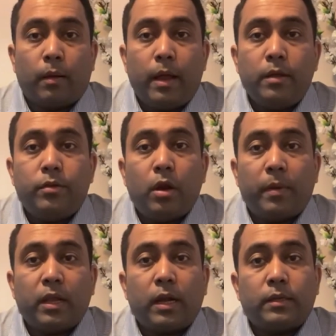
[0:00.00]
এই ছিল
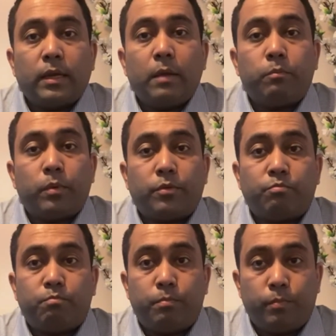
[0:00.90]
আমাদের কাছে
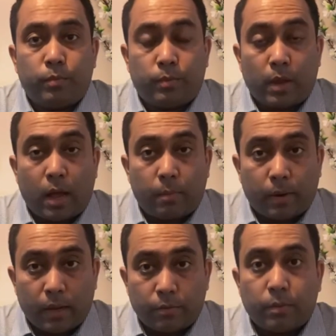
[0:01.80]

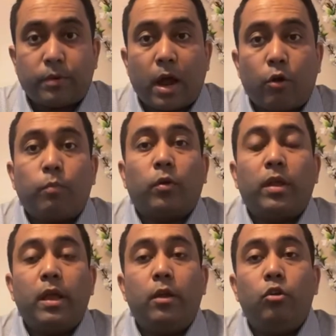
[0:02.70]
মানে সাগর পথে
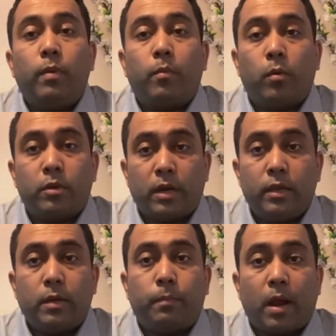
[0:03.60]
ইউরোপে প্রবেশকালে
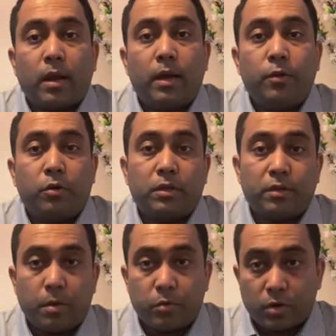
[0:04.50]
যে প্রাণহানি ঘটছে
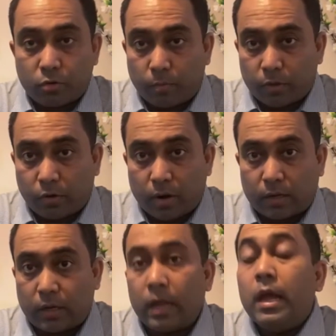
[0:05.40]
সেই বিষয়ে সম্প্রতি করা
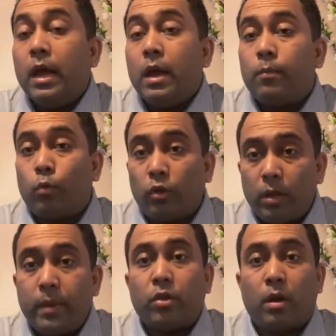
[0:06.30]
একটি
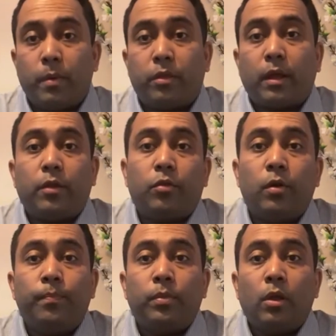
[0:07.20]
প্রতিবেদনের বিস্তারিত
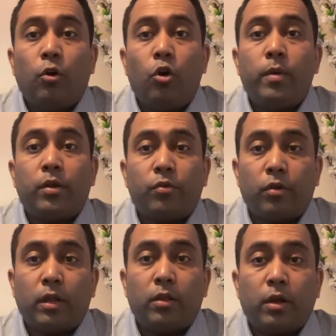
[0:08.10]
অভিভাবক
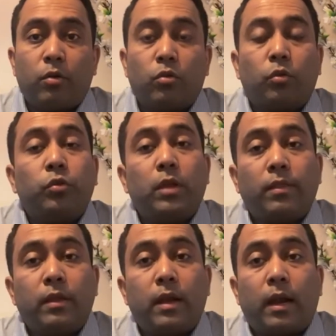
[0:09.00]
সংক্রান্ত যে কোনো তথ্য
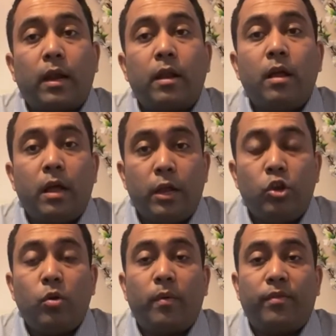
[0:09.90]
জানতে রানারের
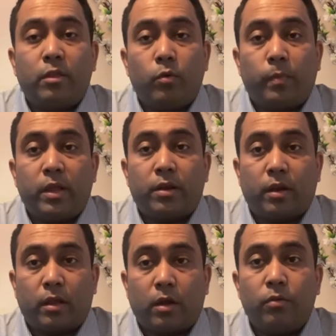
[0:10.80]
ইউটিউব এবং ফেসবুক পেজের সাথে
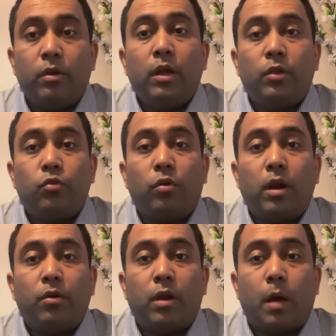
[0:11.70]
থাকুন চোখ
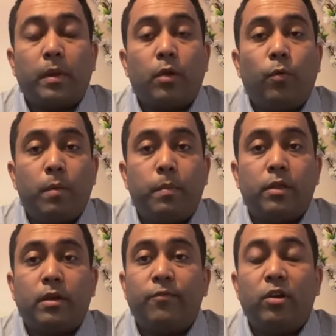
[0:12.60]
রাখুন আমাদের ওয়েব পেজ
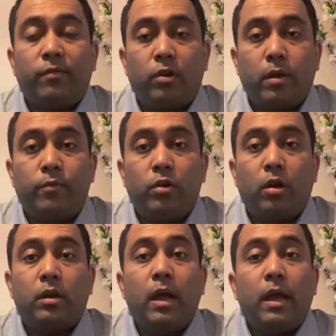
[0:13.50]
ডাব্লিউ ডাব্লিউ ডাব্লিউ ডট
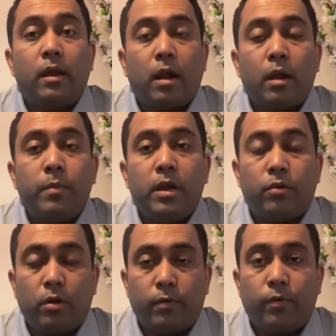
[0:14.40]
রানার মিডিয়া
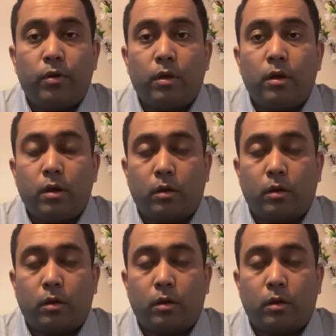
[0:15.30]
টোয়েন্টি ফোর ডট